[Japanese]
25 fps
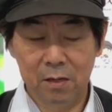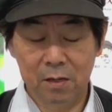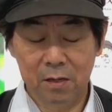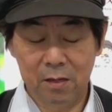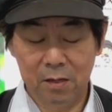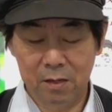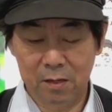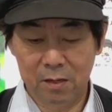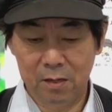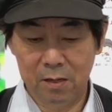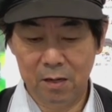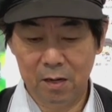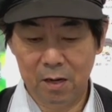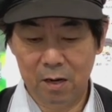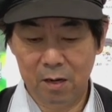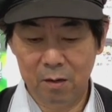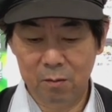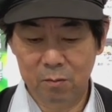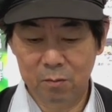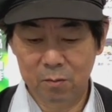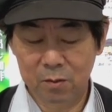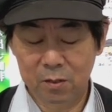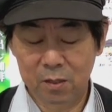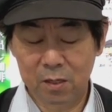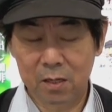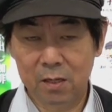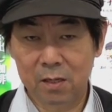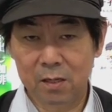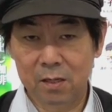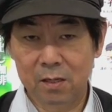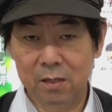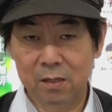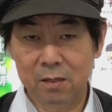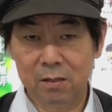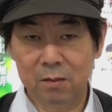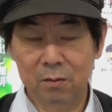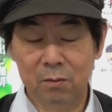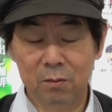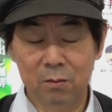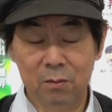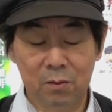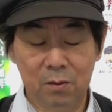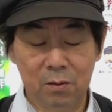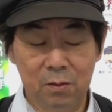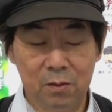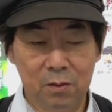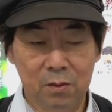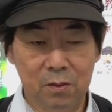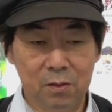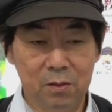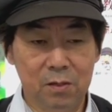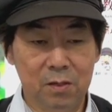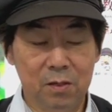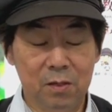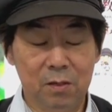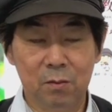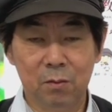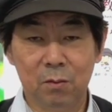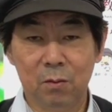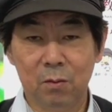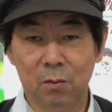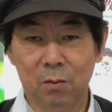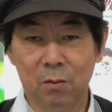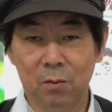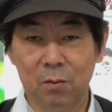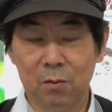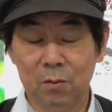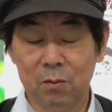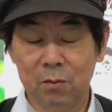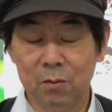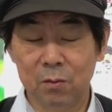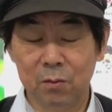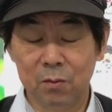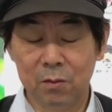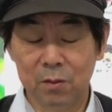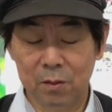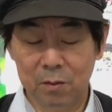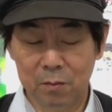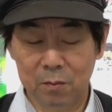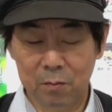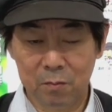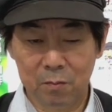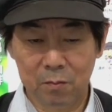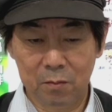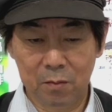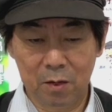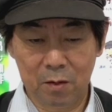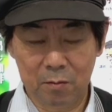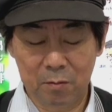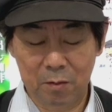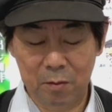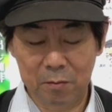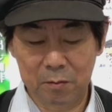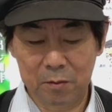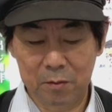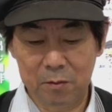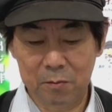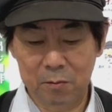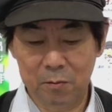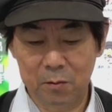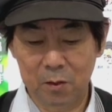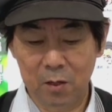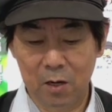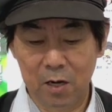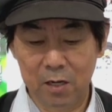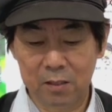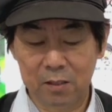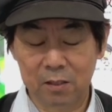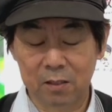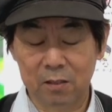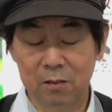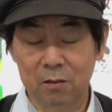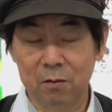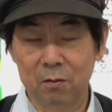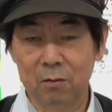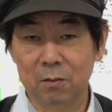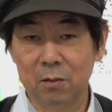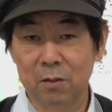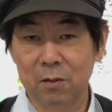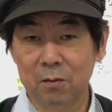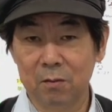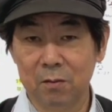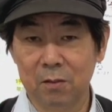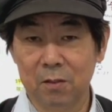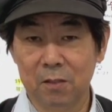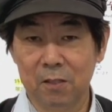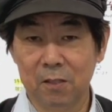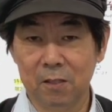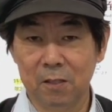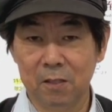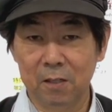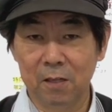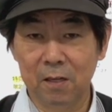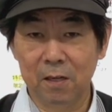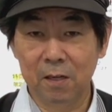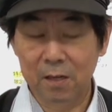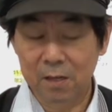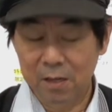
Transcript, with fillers: えー、油を入れると当然、まあ、豆もはぜてくれるし、